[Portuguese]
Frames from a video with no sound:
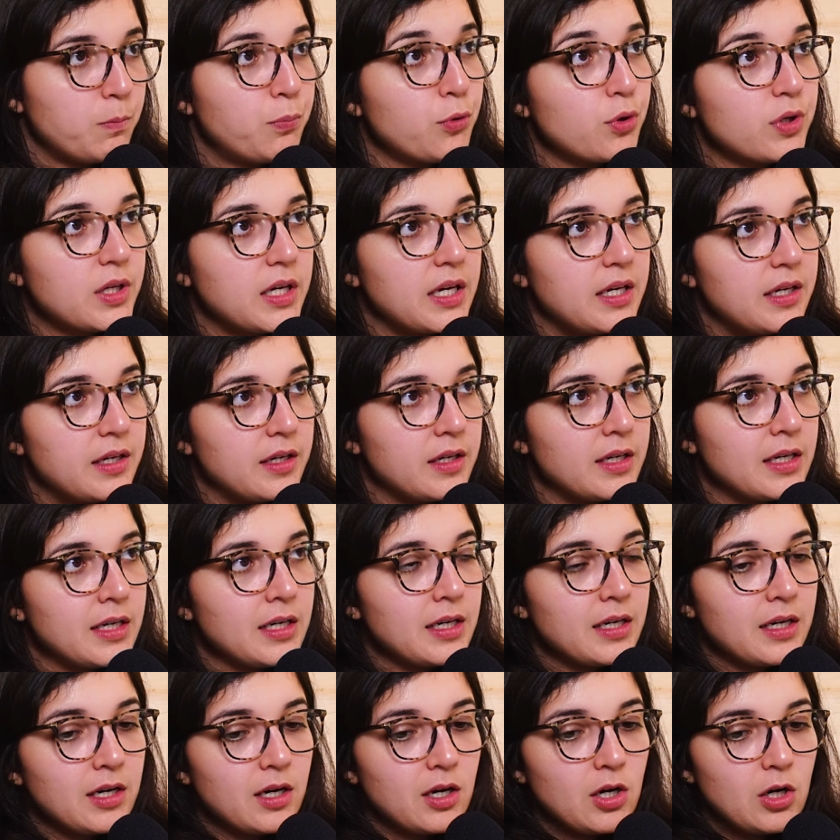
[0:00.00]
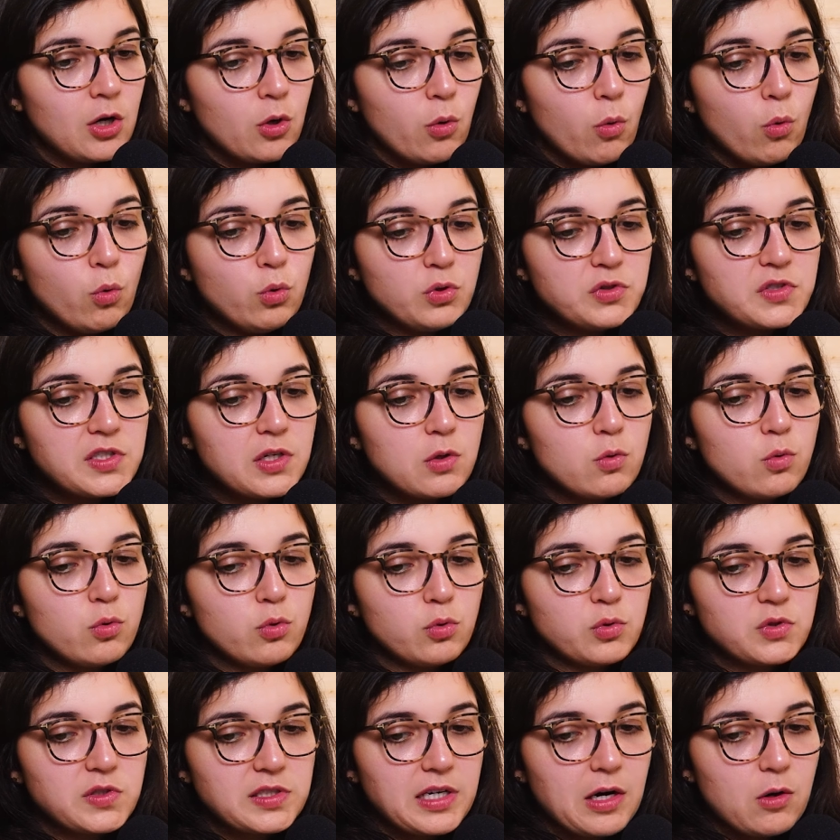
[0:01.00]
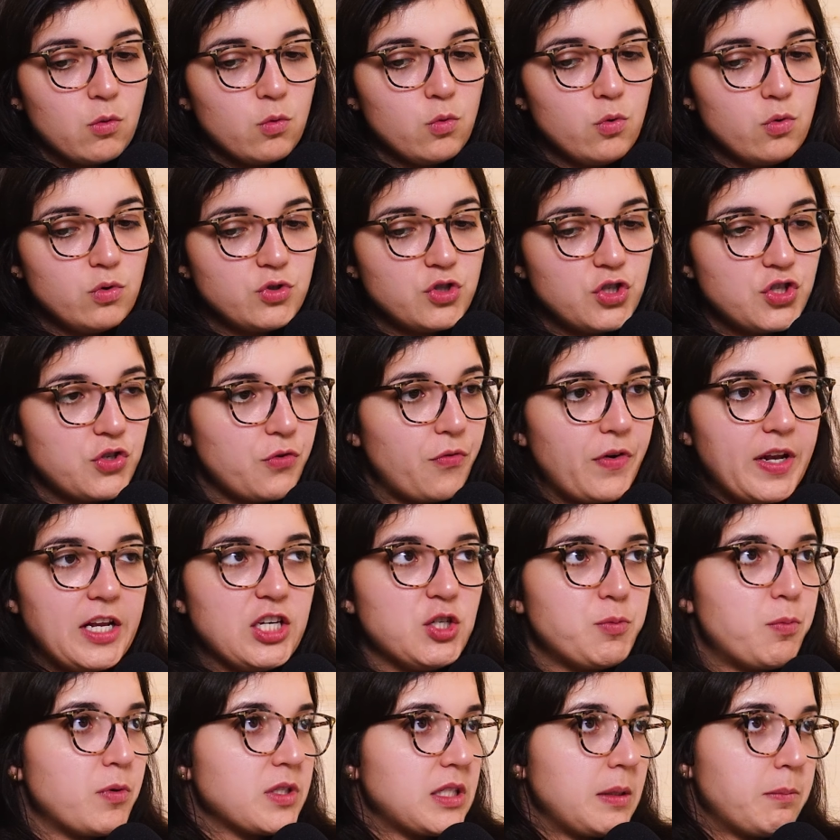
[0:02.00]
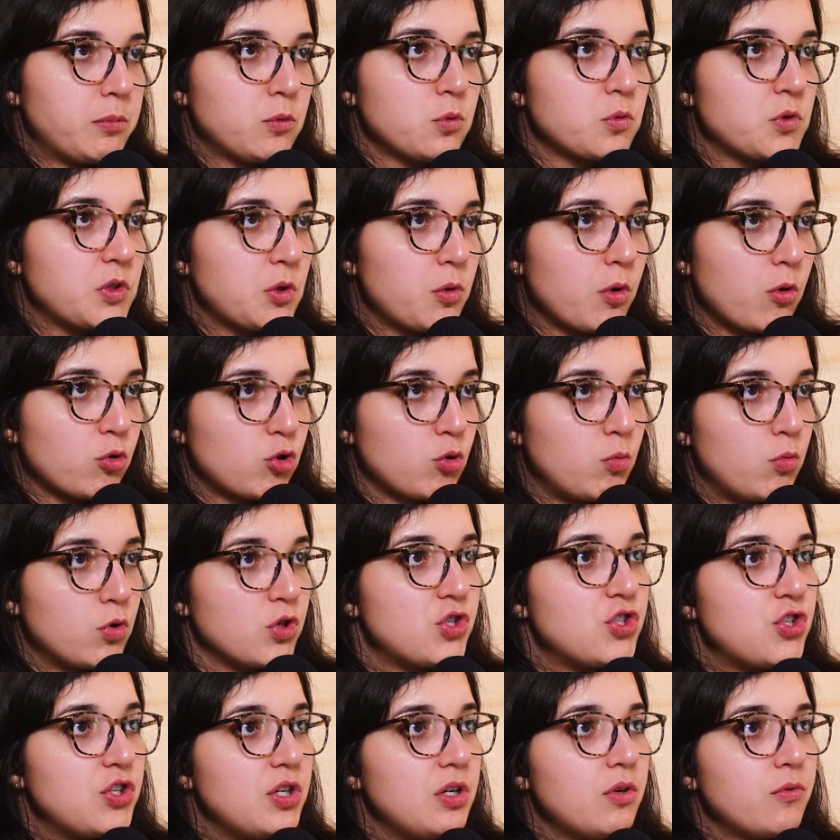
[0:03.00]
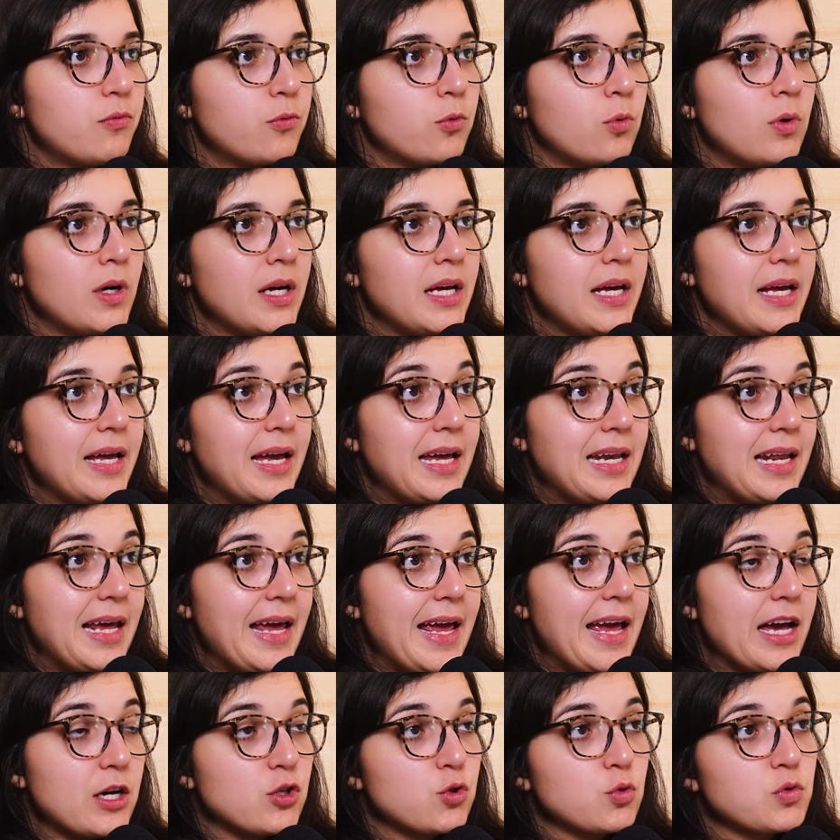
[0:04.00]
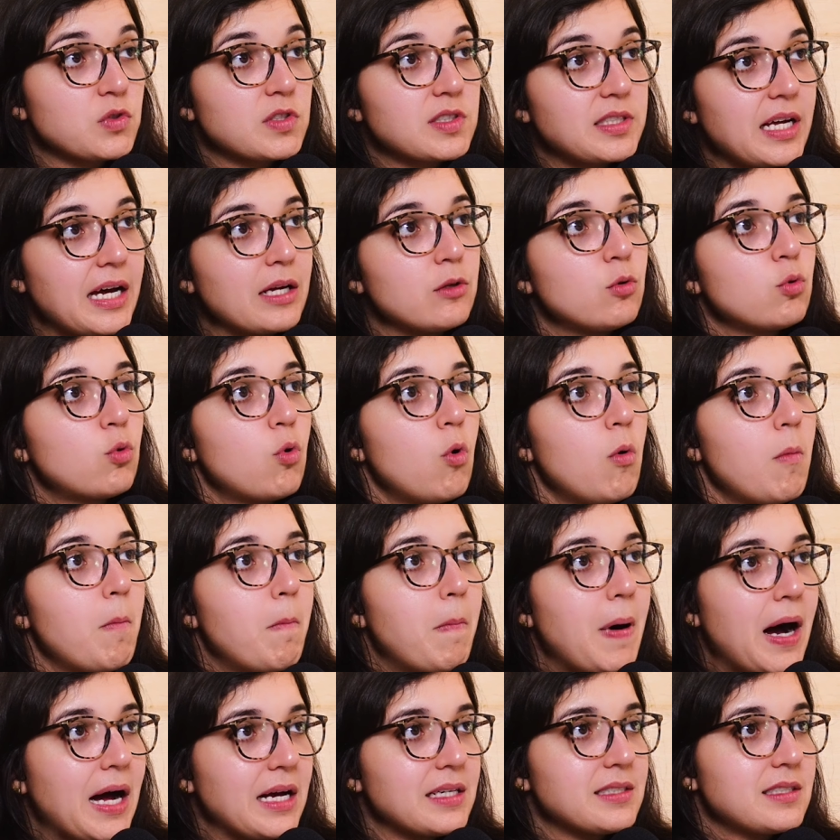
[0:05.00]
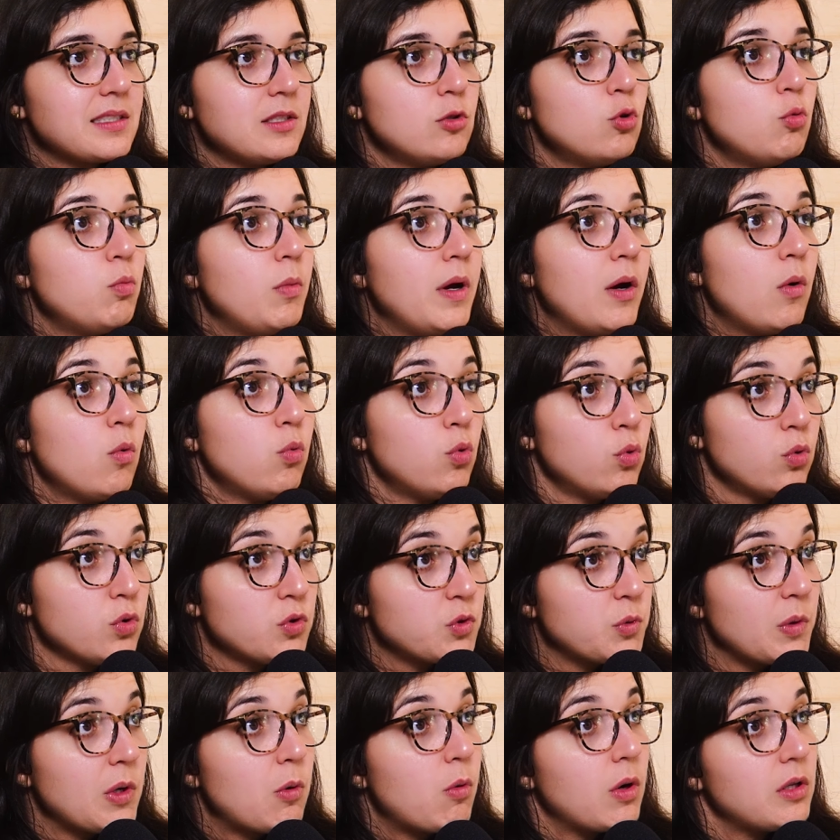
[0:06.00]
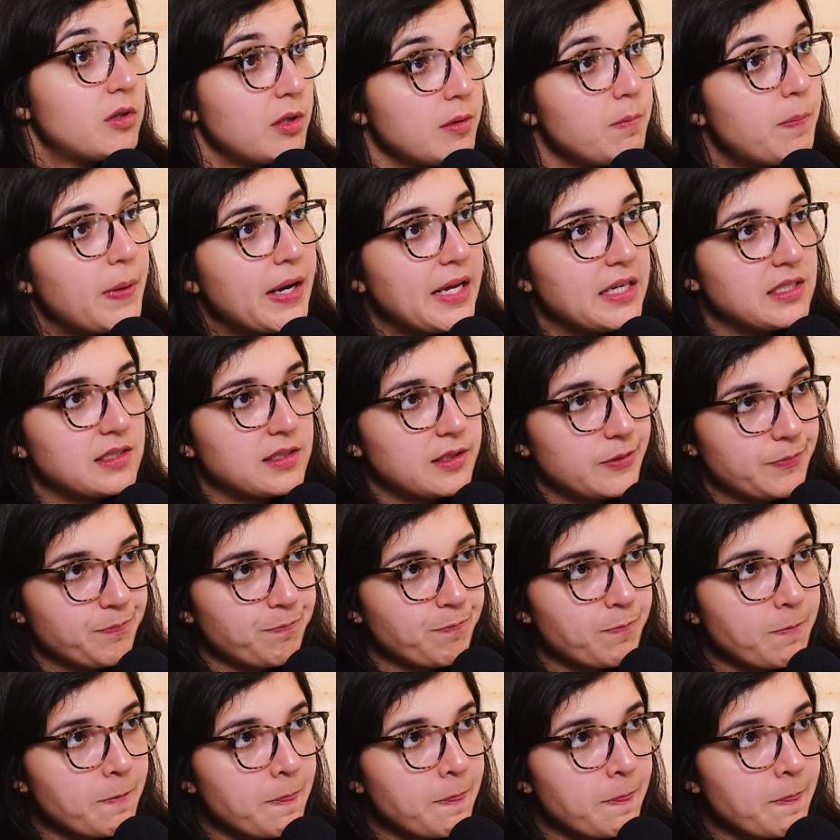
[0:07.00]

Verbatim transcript: Por quê? O seguro saúde, diferente, por exemplo, do seguro automotivo, ele é reajustado com base no meu uso enquanto empresa.